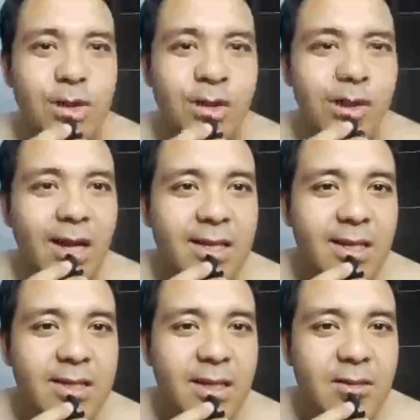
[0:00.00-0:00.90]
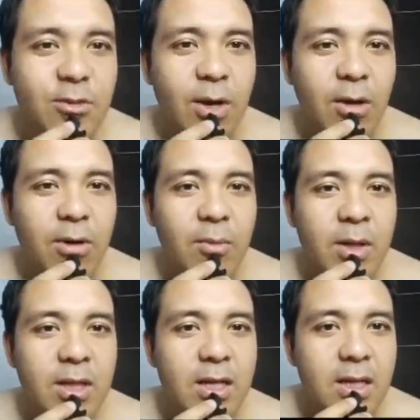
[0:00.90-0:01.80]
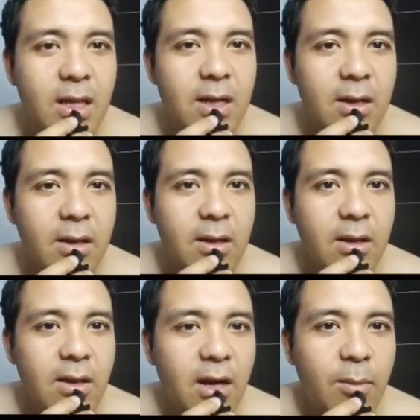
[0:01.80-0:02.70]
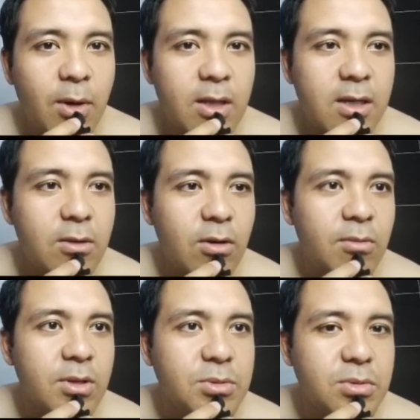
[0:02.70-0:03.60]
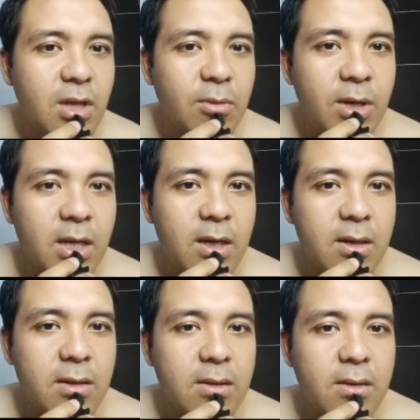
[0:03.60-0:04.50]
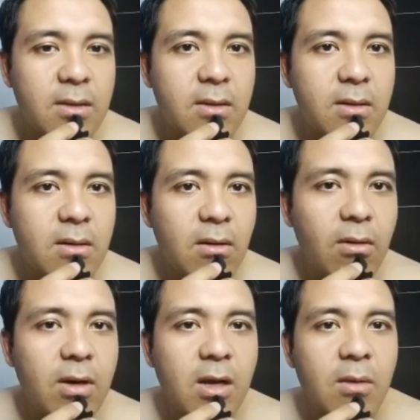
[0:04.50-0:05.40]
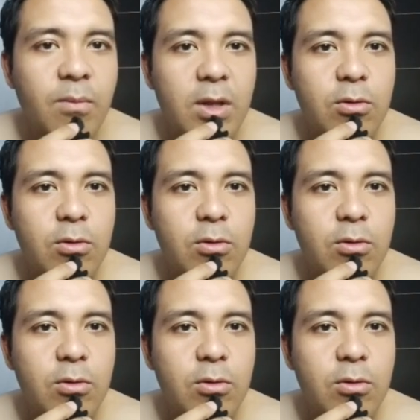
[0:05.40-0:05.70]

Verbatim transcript: suka nanya anjir coba lawan abang tadi deh abang tadi itu 5 juta mana ya oh dia ada yang